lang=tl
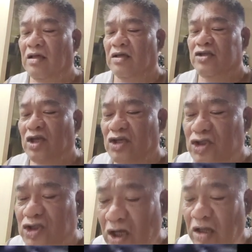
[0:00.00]

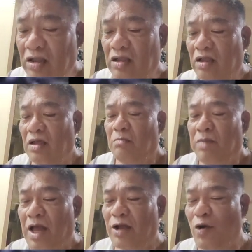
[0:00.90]
Sinjin,
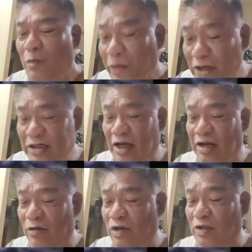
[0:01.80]
Vlog
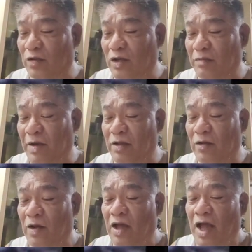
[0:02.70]
Official, ulit-ulit pa,
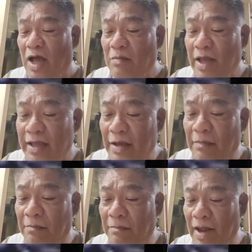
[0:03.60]
no? Amlena
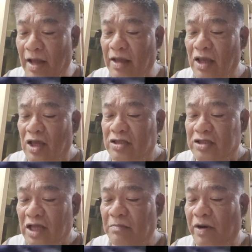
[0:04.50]
Vlog,
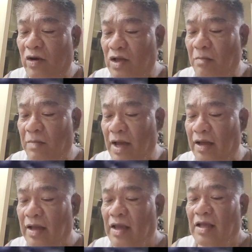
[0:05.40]
Jen Barona
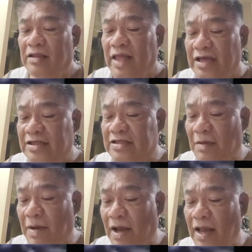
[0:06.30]
Vlog, Tess
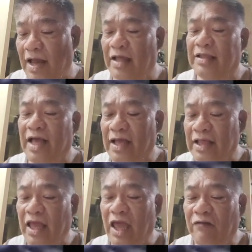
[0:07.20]
Sabala,
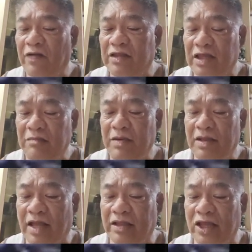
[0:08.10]
Nanay Eva TV,
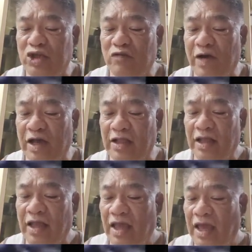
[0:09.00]
Tatay Jovan,
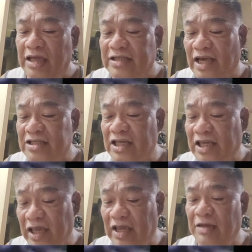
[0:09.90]
at saka si
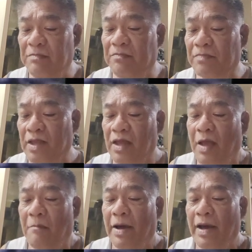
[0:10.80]
Kim,
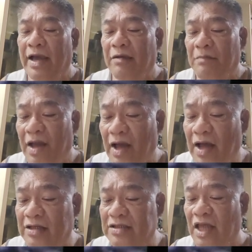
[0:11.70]
Mayang
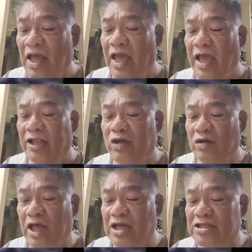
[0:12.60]
Vlogs,
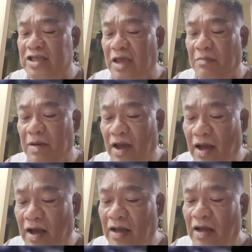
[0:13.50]
Eldon SK
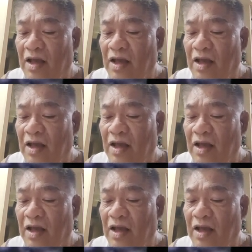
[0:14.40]
Vlog,